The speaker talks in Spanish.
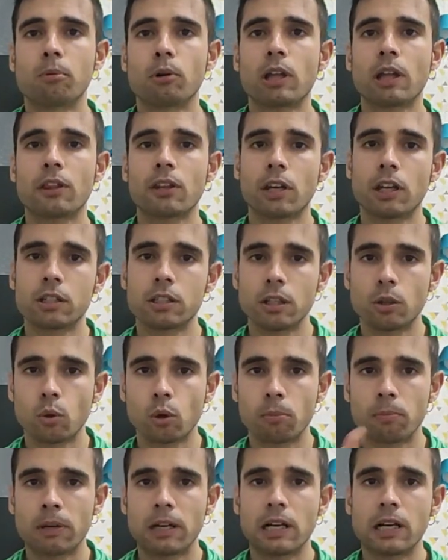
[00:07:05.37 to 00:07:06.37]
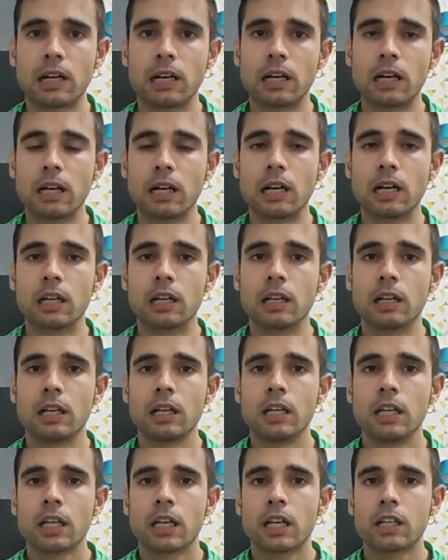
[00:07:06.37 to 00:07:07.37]
puede hacer que se duerma
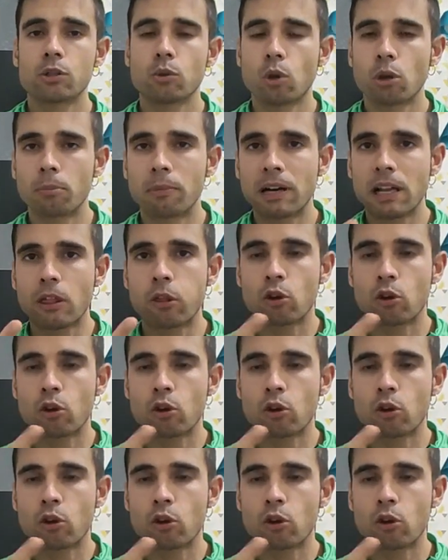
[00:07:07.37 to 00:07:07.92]
que se duerma la